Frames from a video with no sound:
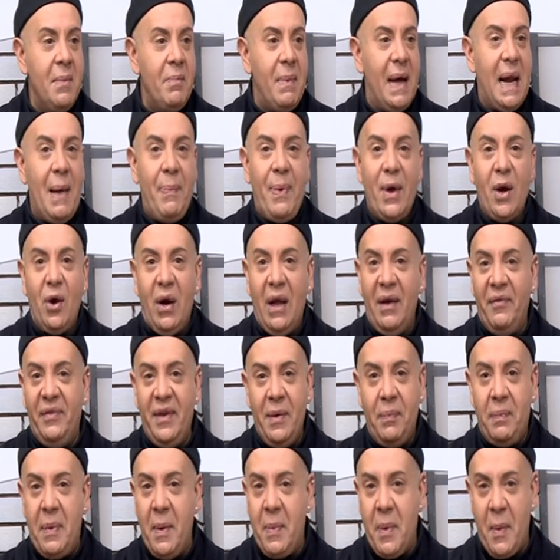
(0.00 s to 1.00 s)
ma la parola
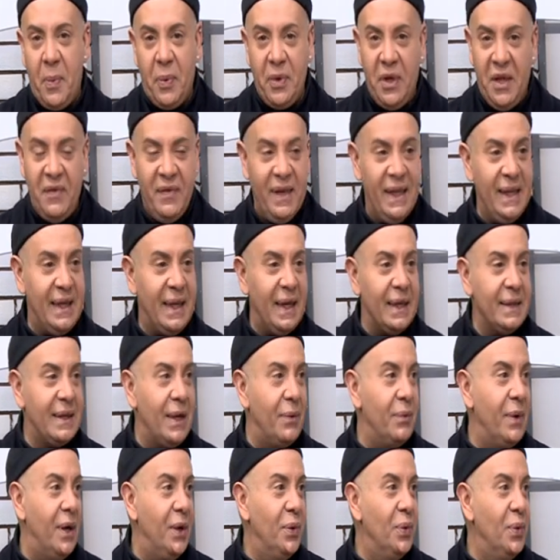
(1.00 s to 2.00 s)
VIP è proprio diventata
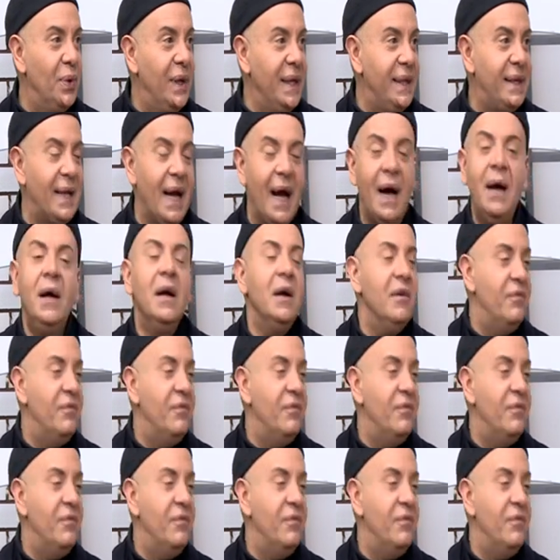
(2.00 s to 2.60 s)
una nullità,